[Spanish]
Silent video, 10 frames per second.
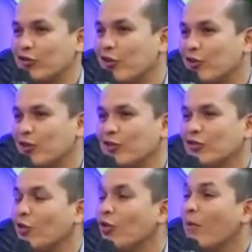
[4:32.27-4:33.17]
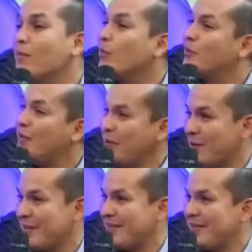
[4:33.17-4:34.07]
nosotros son
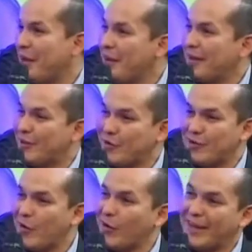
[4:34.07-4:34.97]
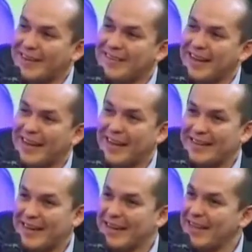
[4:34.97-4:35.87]
compulsivas. Entonces, lo que hace que la
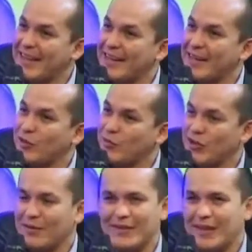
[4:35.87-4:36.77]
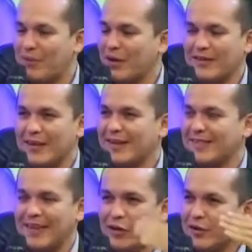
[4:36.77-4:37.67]
tarjeta de crédito, muchas veces que puedes tener
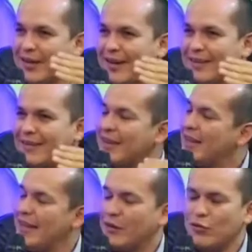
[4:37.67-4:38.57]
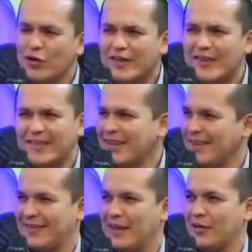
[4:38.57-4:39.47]
cinco tarjetas y tú no
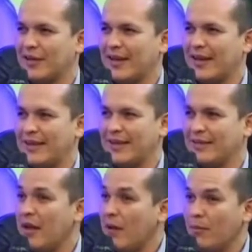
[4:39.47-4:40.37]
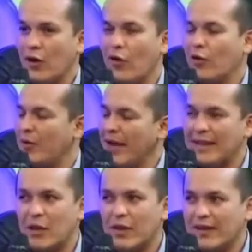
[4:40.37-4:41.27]
necesitas cinco tarjetas Ojo,
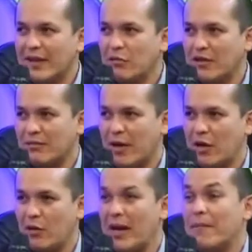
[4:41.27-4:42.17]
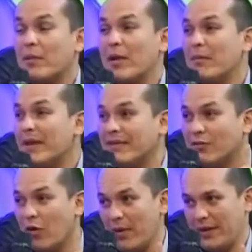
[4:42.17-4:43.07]
endeudarse no es malo, el problema es
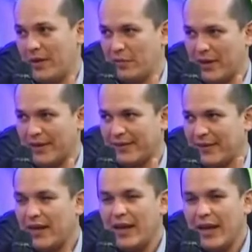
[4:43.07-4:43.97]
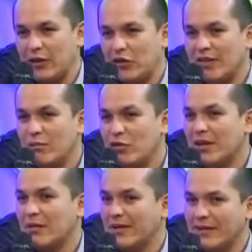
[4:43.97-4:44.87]
sobreendeudarse. Entonces
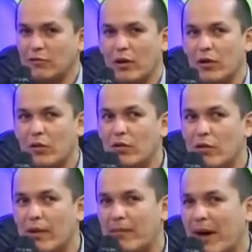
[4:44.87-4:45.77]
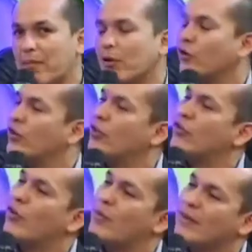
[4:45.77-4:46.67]
muchas veces cuando uno va, por los
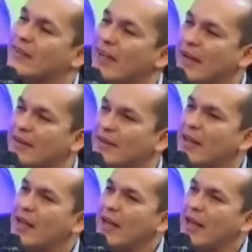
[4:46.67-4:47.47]
centros comerciales,